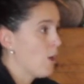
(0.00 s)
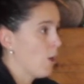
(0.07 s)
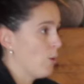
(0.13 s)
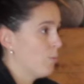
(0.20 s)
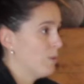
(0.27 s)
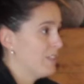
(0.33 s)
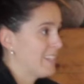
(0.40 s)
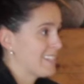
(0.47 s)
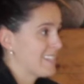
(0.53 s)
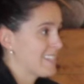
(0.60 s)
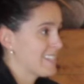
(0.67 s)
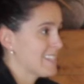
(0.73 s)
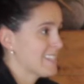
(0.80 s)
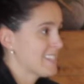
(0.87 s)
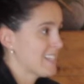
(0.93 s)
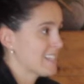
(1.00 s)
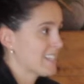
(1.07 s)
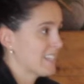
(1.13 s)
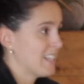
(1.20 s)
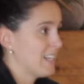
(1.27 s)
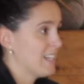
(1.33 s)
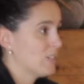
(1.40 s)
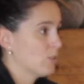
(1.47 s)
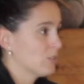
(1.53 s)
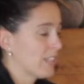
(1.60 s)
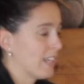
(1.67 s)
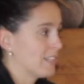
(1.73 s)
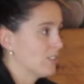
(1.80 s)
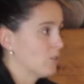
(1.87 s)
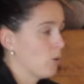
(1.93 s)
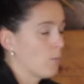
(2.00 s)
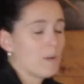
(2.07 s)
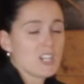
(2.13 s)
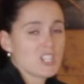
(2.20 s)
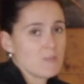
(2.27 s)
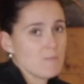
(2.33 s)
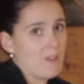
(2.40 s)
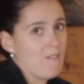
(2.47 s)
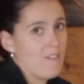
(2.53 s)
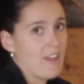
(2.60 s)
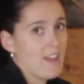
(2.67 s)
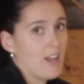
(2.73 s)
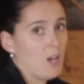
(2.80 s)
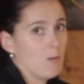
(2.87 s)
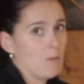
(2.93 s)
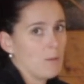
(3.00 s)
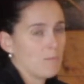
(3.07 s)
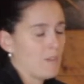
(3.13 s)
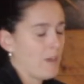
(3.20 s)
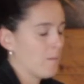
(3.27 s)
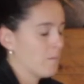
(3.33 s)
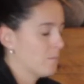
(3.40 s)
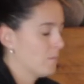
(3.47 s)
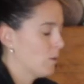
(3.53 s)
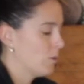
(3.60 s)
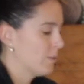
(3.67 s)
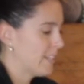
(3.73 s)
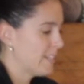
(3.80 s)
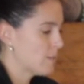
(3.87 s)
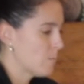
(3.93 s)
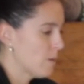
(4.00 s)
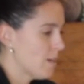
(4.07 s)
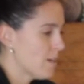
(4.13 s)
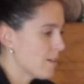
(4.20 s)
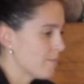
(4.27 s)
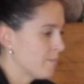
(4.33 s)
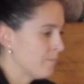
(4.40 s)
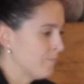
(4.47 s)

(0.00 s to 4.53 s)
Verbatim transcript: Un bon exercice, ce serait d'aller contracter ton plancher pelvien en même temps. On inspire.